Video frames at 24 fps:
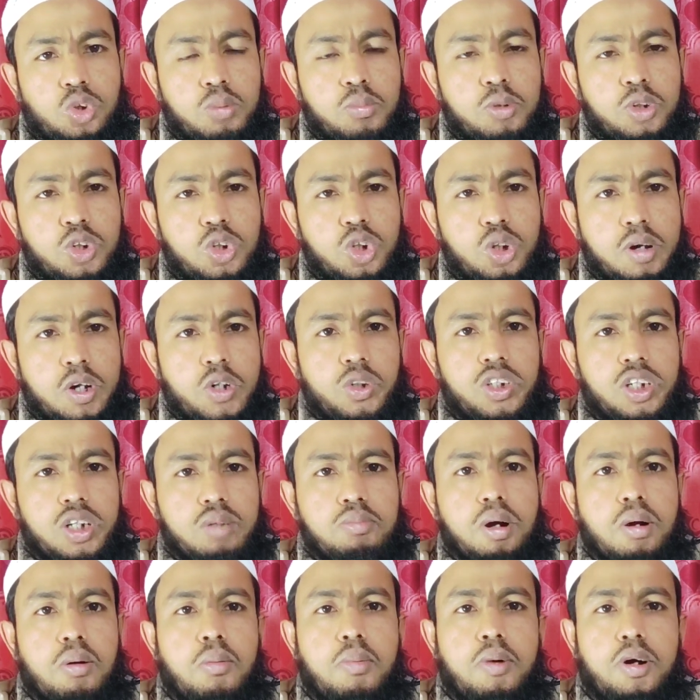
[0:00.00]
সমস্ত মানুষের
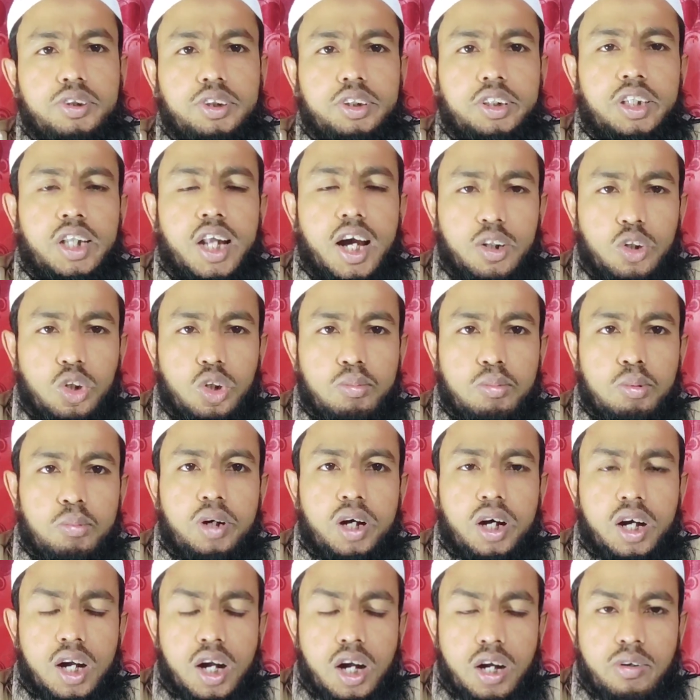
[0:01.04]
মা বাবা হচ্ছেন আদম
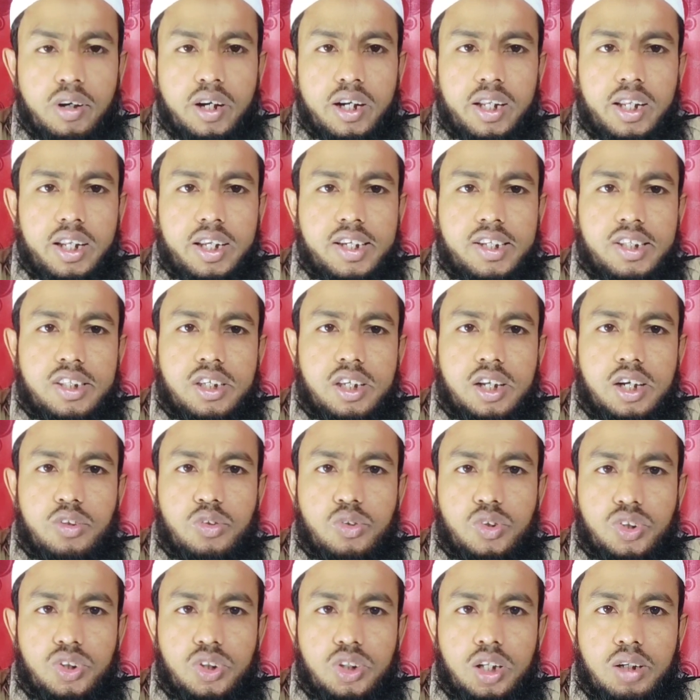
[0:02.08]
এবং হাওয়া আলহি
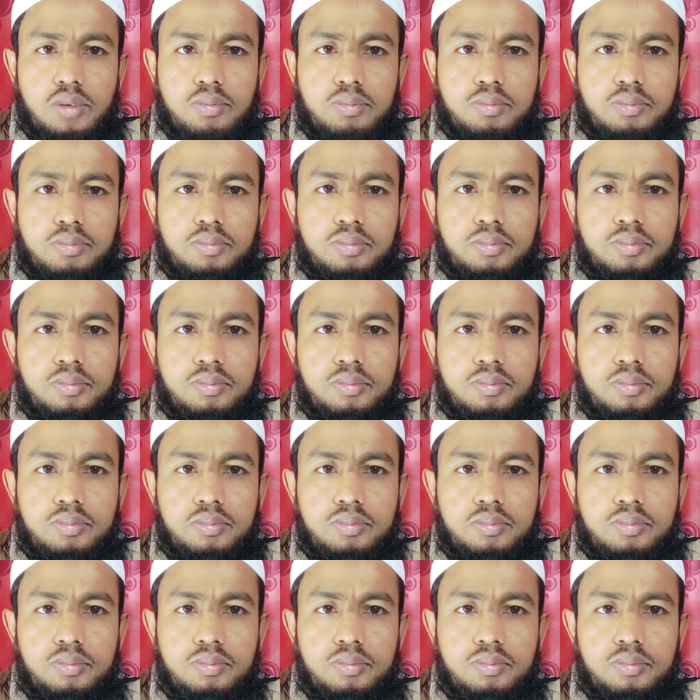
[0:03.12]
সালাতাম